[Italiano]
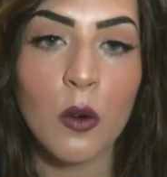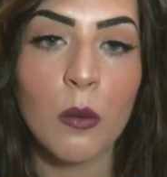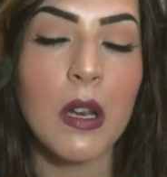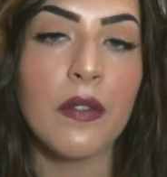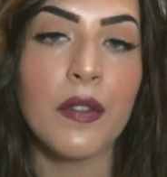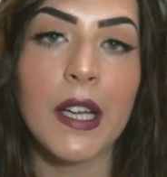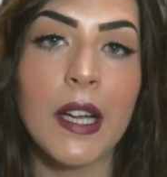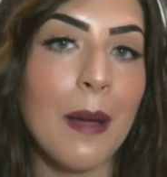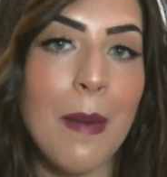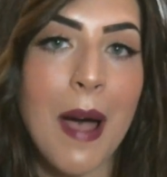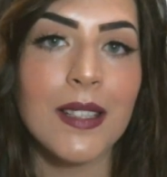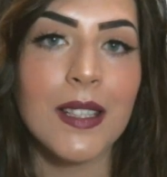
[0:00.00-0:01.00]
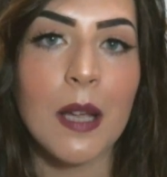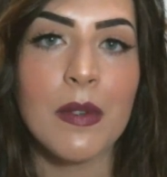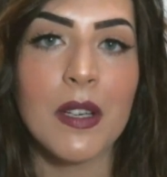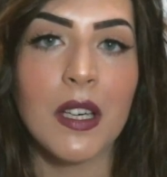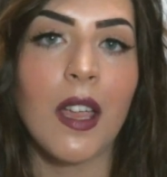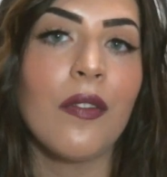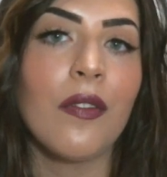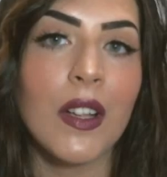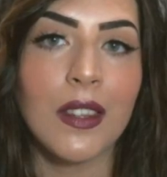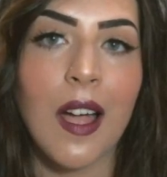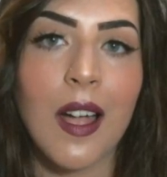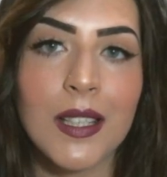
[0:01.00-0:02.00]
non me ne frega la mazza perché è
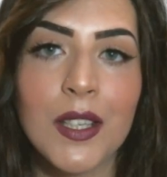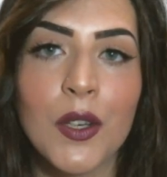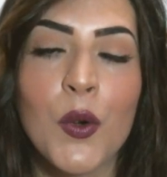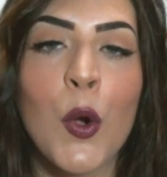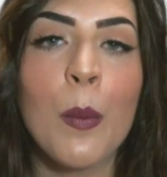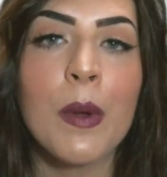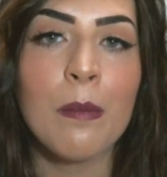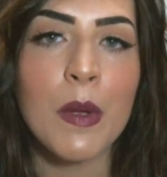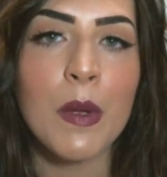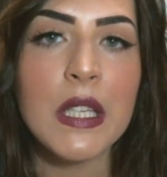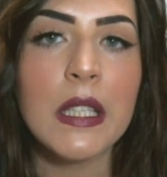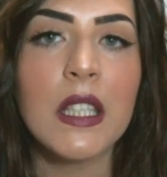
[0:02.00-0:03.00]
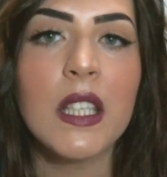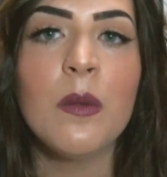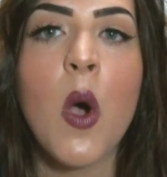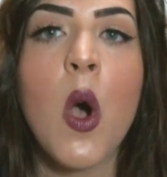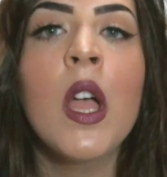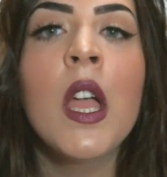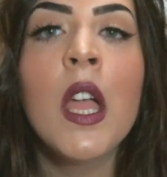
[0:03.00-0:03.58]
fantastico, copre benissimo,